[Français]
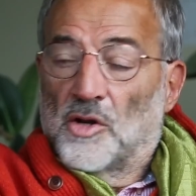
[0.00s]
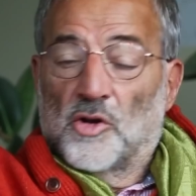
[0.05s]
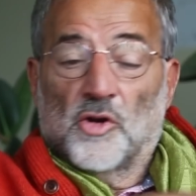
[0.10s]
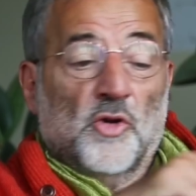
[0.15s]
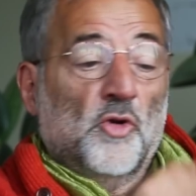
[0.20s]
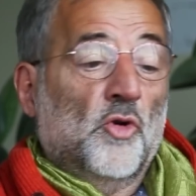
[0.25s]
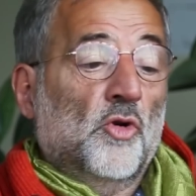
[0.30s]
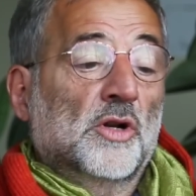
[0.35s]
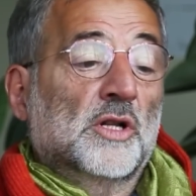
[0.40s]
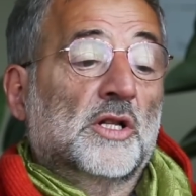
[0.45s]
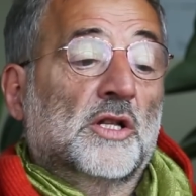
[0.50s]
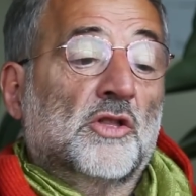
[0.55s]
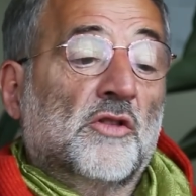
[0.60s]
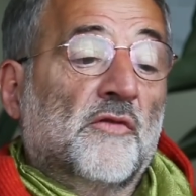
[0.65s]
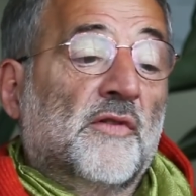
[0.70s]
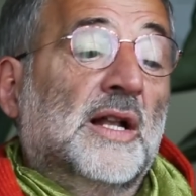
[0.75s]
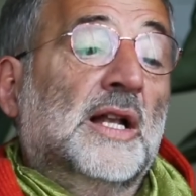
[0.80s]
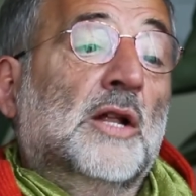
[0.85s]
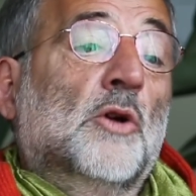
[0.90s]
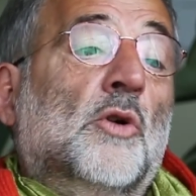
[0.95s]
Le neurone qui
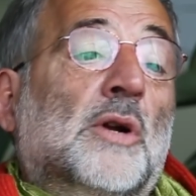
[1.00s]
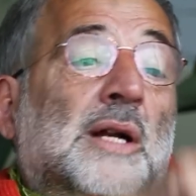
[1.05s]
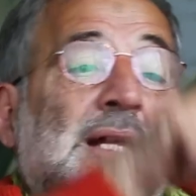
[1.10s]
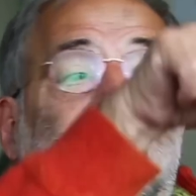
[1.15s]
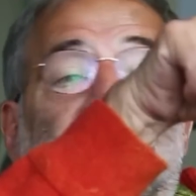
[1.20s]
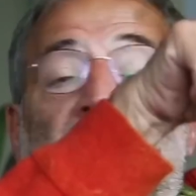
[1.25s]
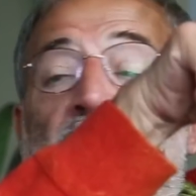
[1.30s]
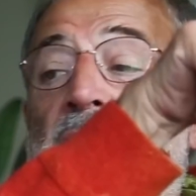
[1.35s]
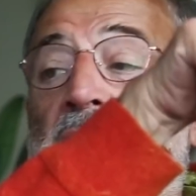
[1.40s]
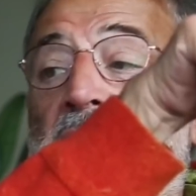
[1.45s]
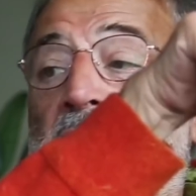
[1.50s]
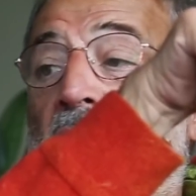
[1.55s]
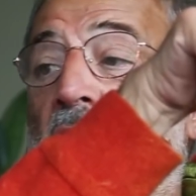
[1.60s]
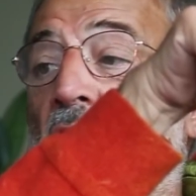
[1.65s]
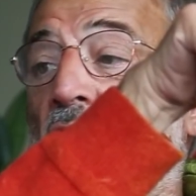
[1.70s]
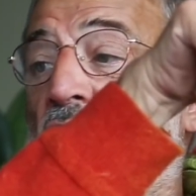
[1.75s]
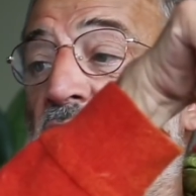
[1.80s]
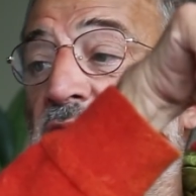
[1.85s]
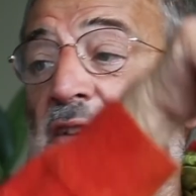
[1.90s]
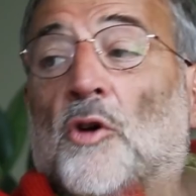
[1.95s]
devait aller au quatrième
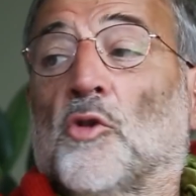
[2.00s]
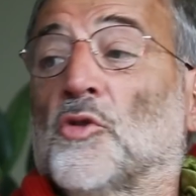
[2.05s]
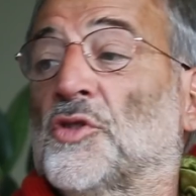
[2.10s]
étage va